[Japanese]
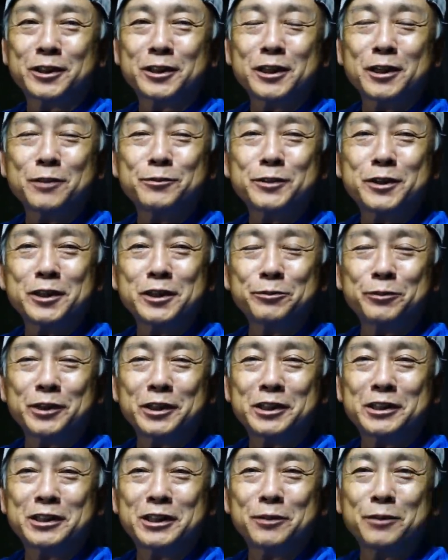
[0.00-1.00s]
北村でも
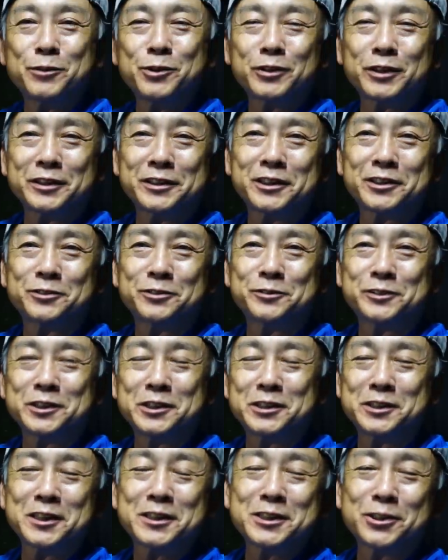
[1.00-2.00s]
行ってみようかなと思って、
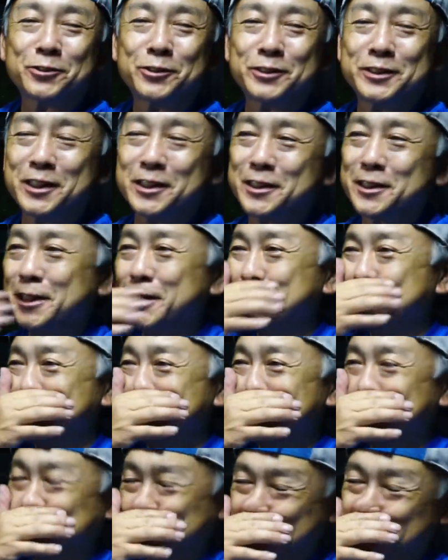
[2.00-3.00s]
自転車こいで行ってたんで
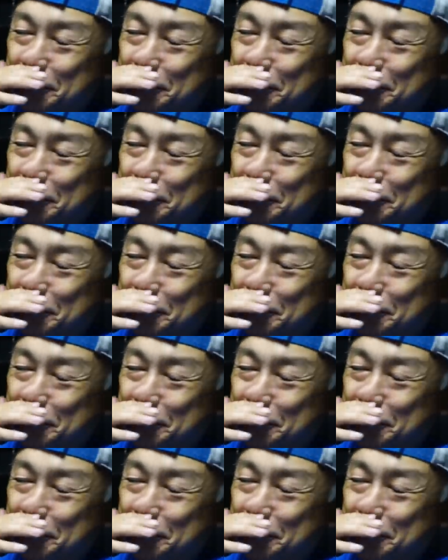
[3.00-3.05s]
すけど、